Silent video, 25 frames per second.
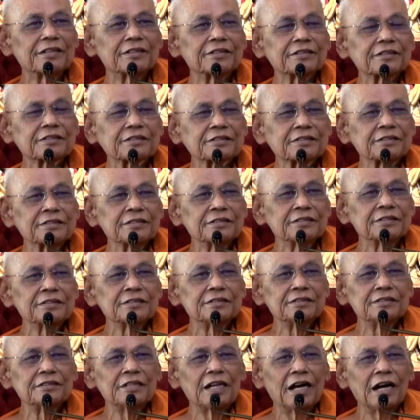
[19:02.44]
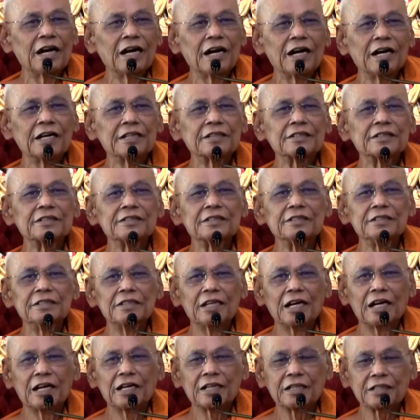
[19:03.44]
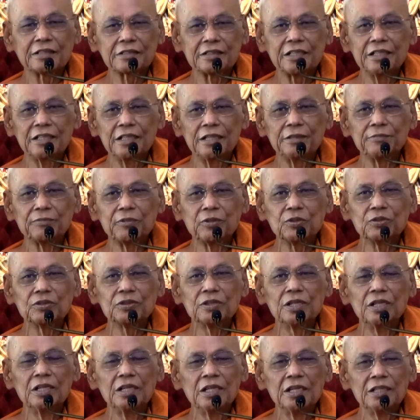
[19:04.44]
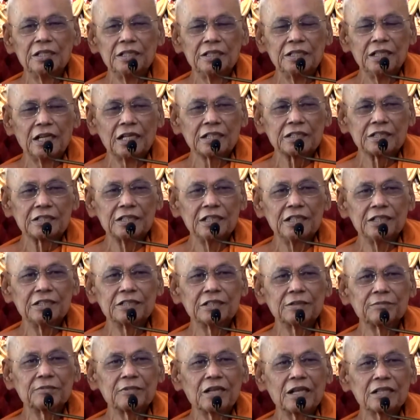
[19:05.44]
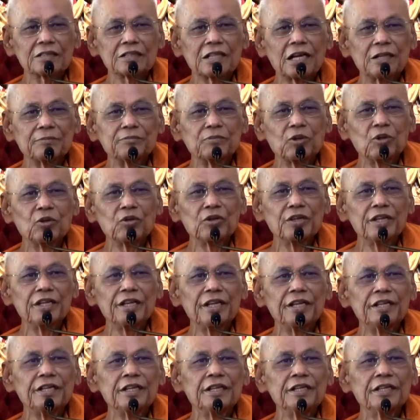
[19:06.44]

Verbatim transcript: ตินานอย่างที่พุทธ อย่างที่สำนักธรรมโมรี